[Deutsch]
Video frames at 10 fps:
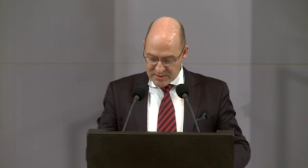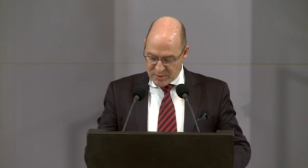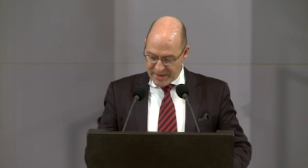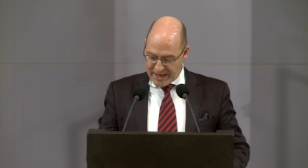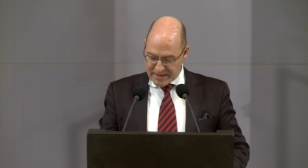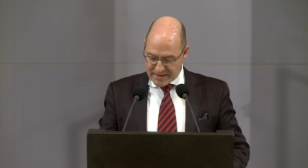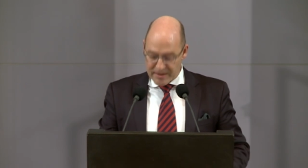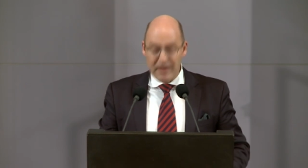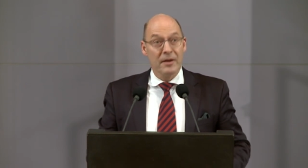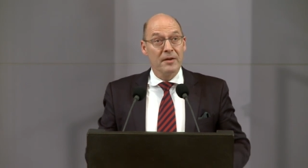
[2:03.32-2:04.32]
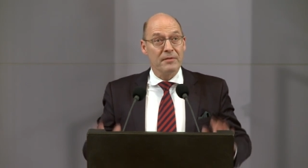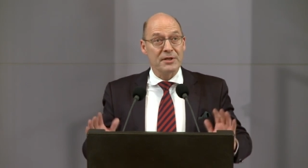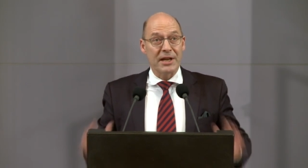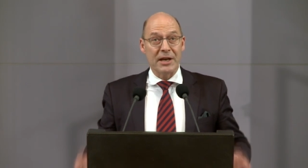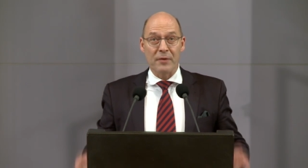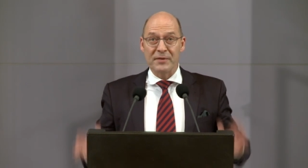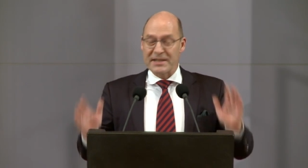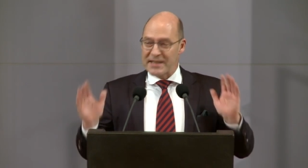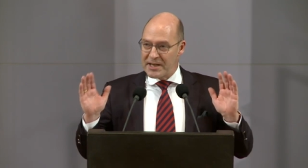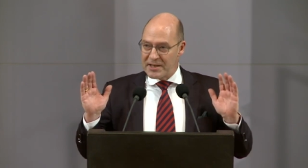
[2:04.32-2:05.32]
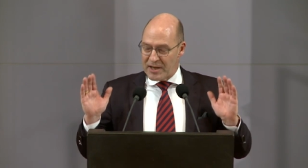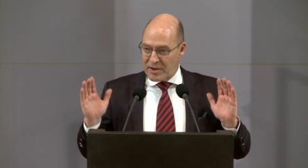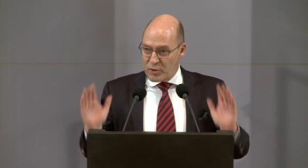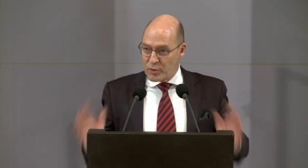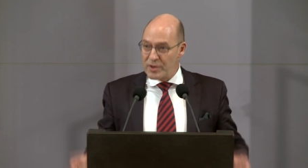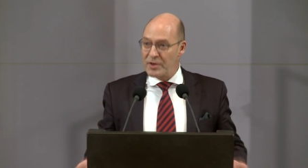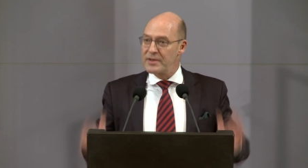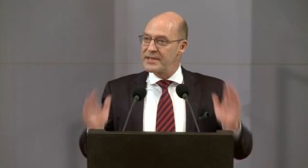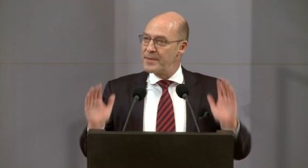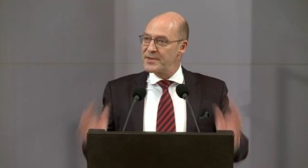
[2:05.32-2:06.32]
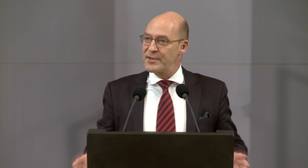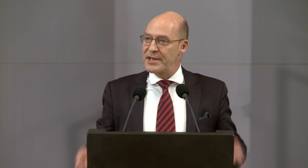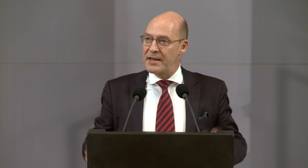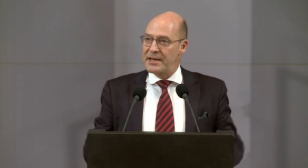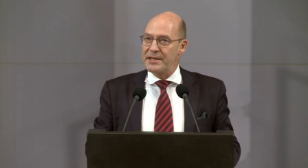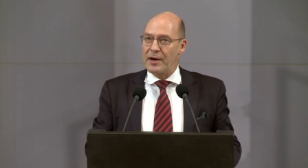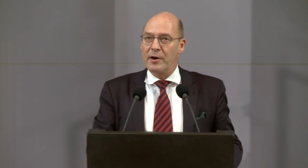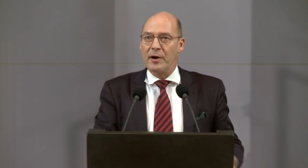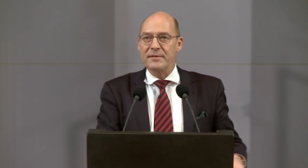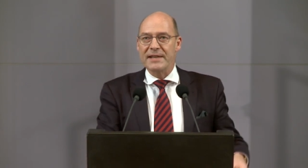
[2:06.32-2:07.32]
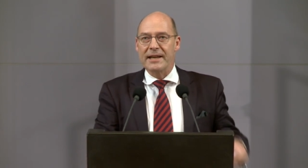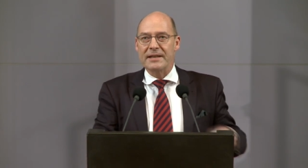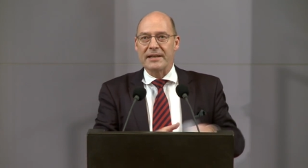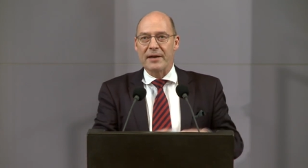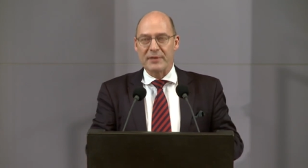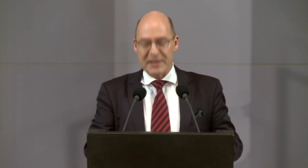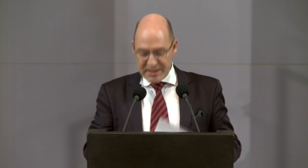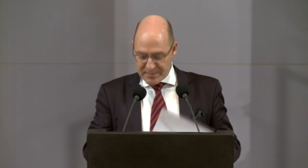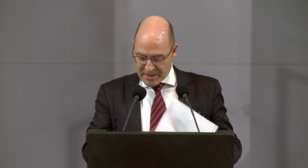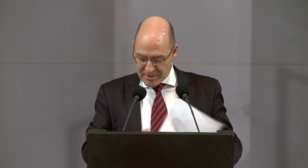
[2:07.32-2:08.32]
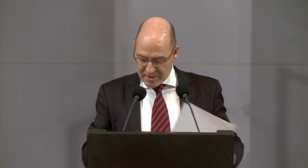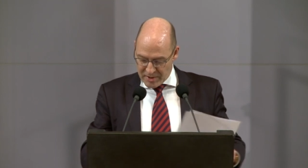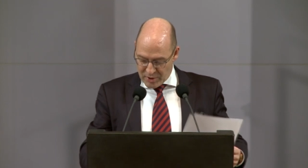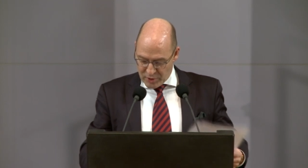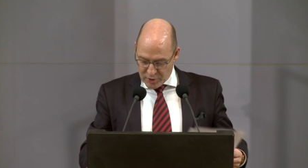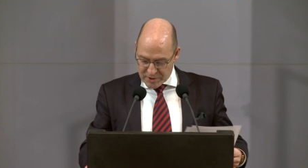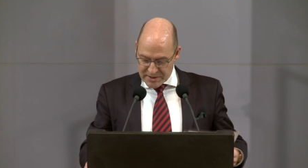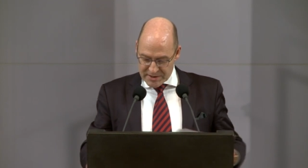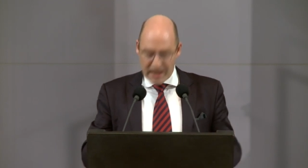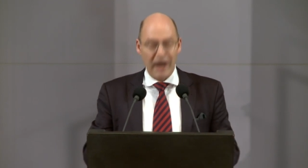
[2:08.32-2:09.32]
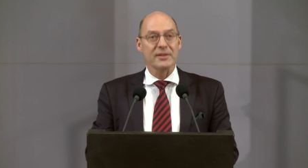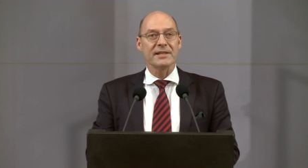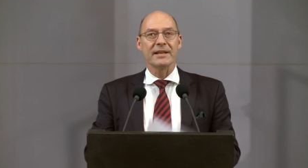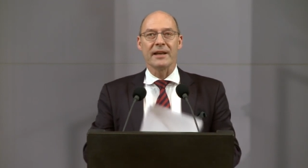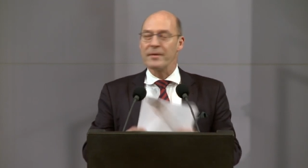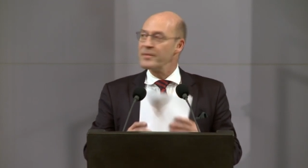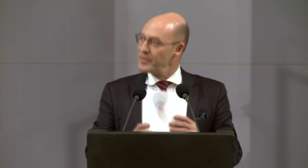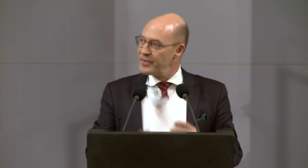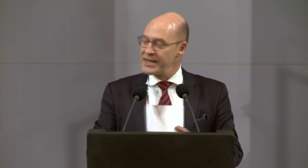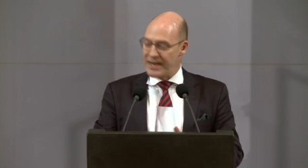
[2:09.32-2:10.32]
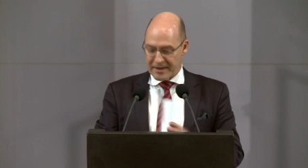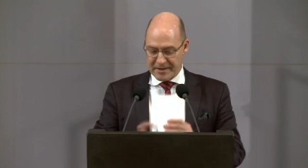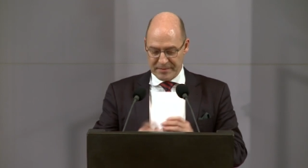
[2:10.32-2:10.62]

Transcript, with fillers: zu beenden. Wir stehen auf der Seite der Juden und selbstverständlich auch auf Seiten der Vertriebenen und Aussiedler. Vielen Dank.